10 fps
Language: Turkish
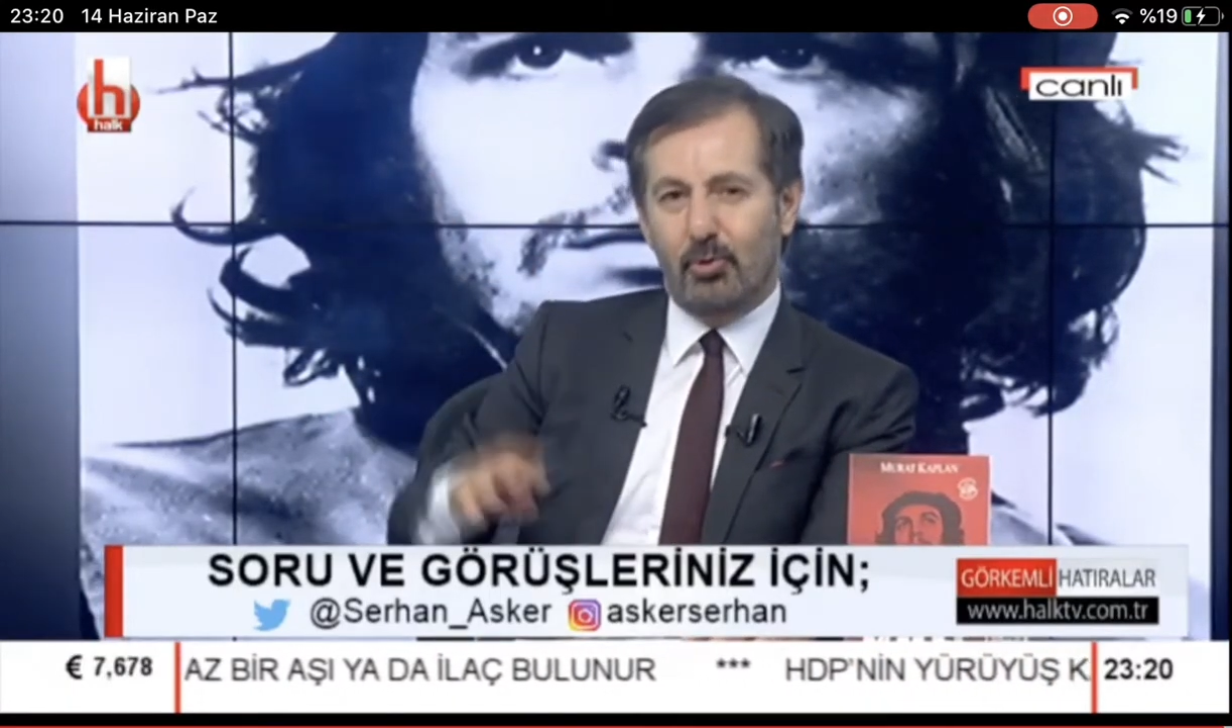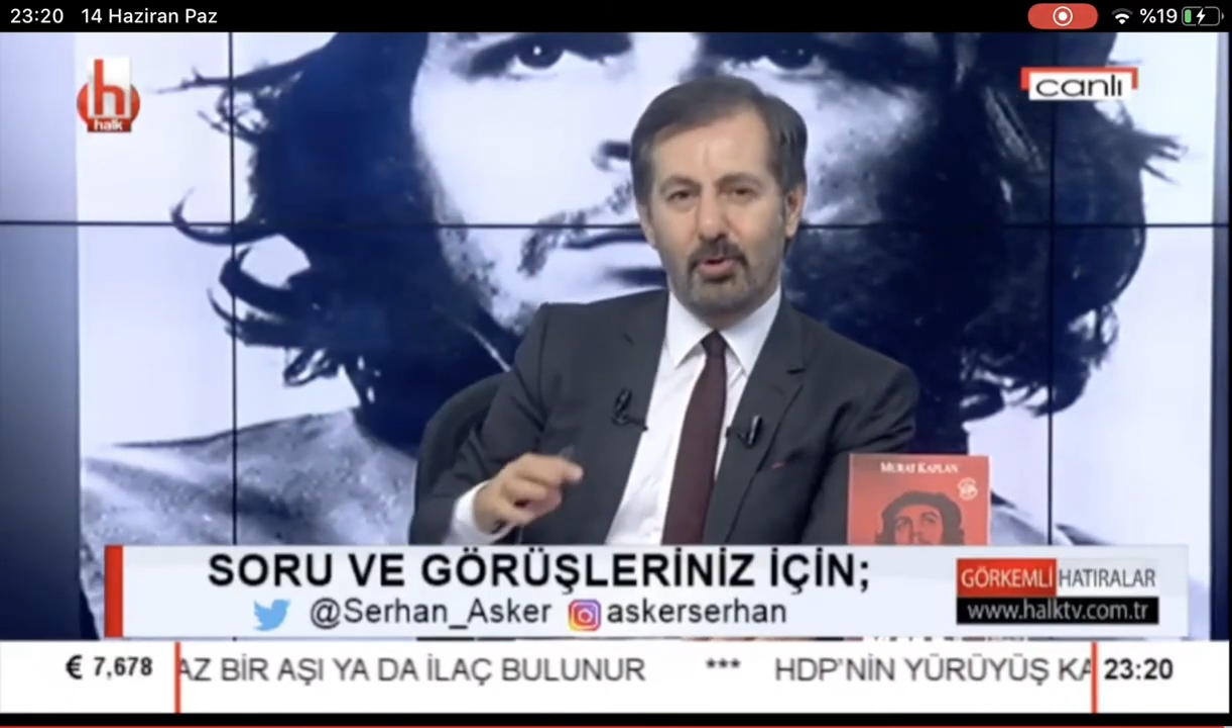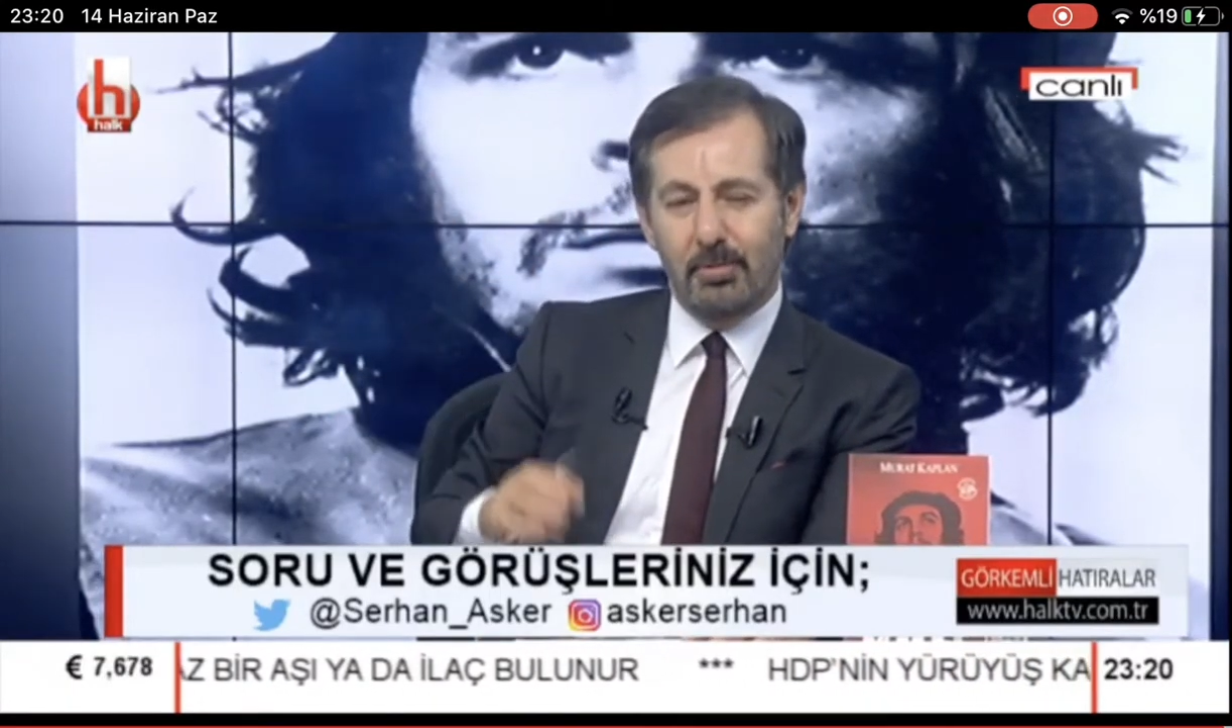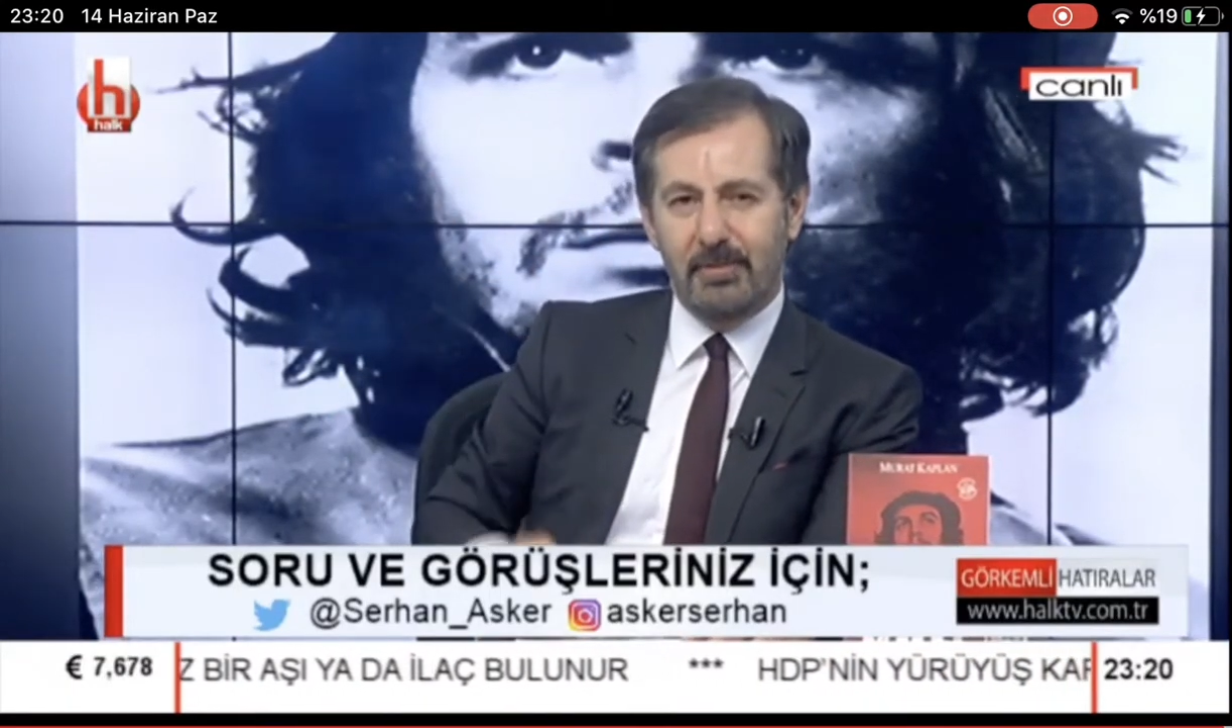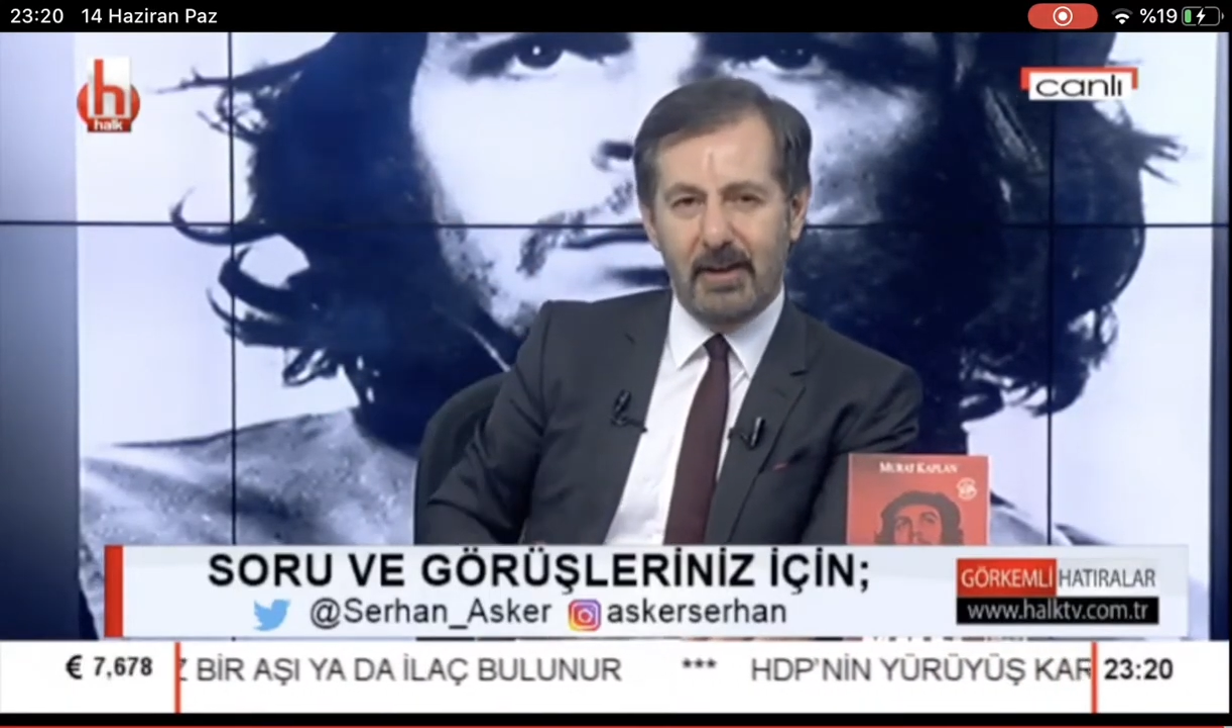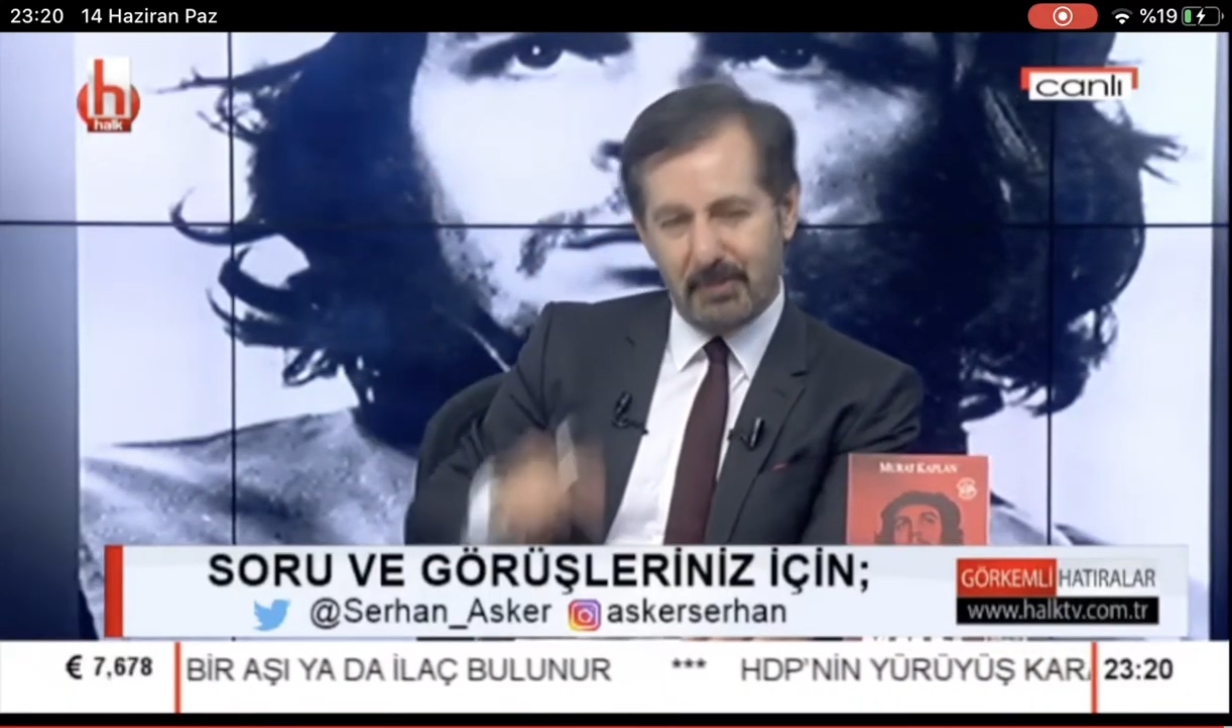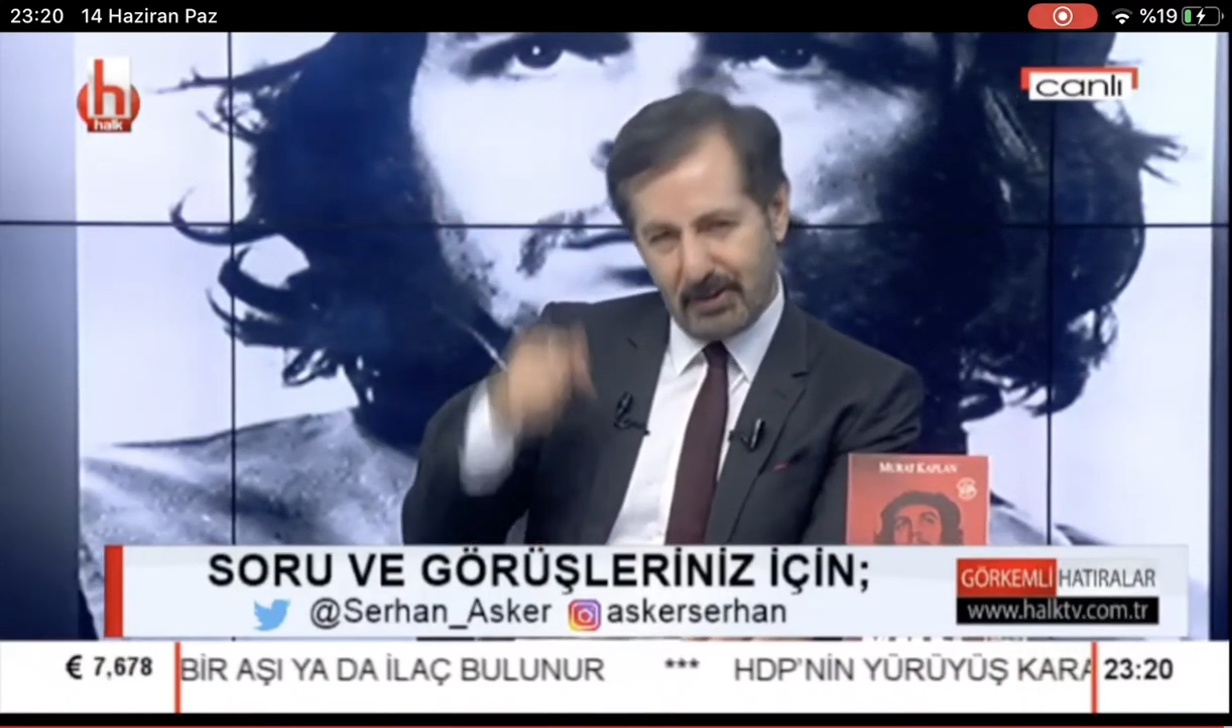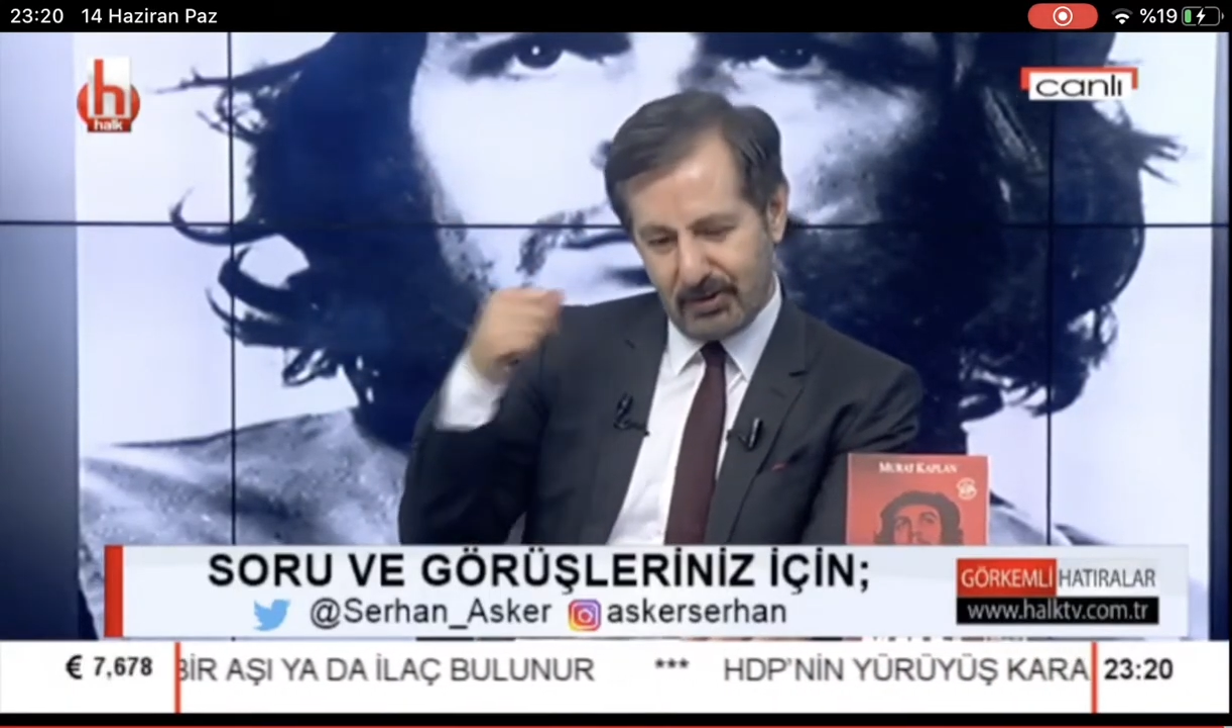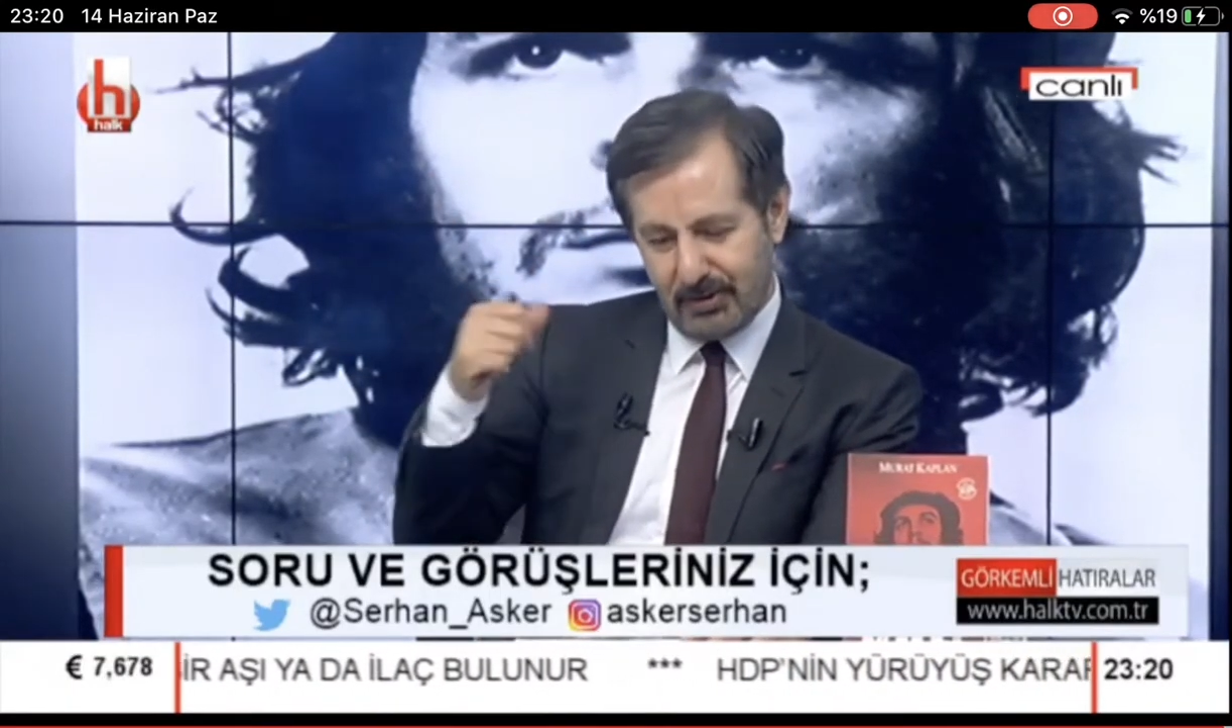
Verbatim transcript: grup ve bir